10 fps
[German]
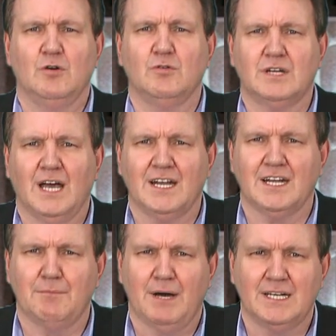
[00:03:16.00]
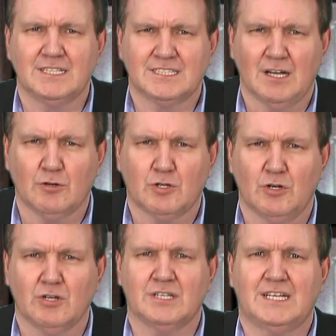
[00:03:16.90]
unter anderem einen
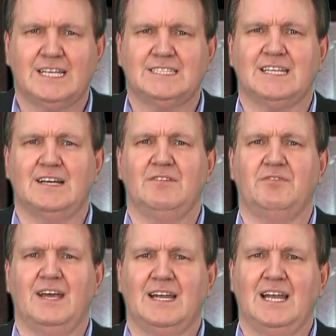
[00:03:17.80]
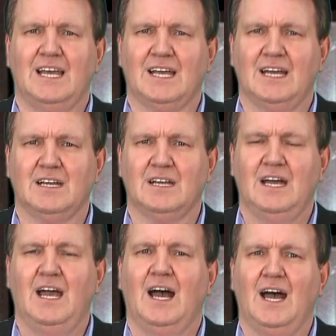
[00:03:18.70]
sauteuren Texter-Fernlehrgang,
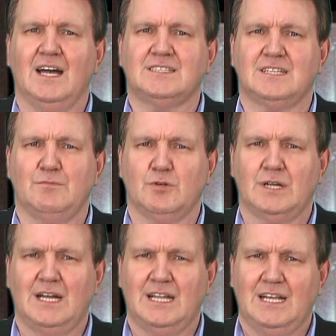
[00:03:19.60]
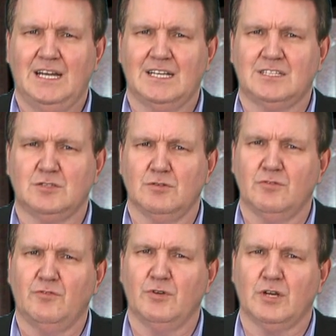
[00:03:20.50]
18 monatliche
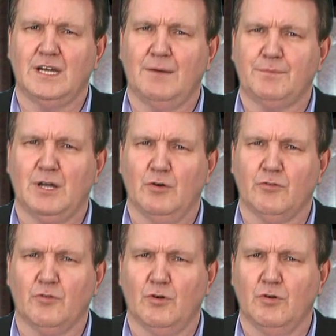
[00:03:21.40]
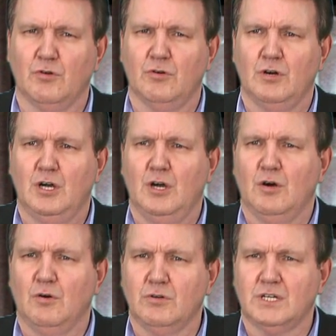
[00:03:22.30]
Lektionen für knapp 1000 Euro
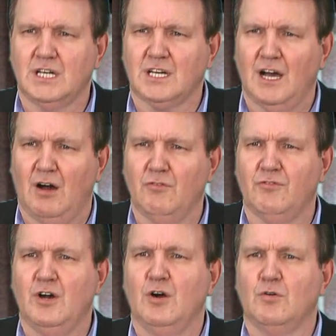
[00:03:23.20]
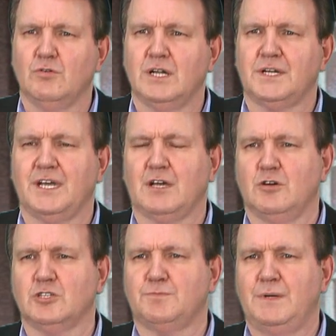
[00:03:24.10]
und den Kauf hunderter
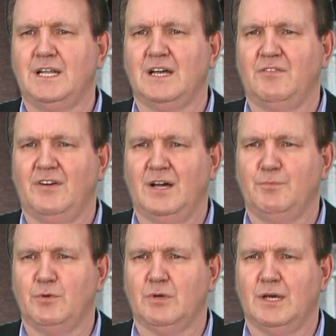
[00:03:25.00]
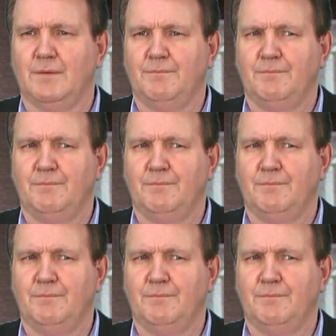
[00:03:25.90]
kostspieliger Fachbücher.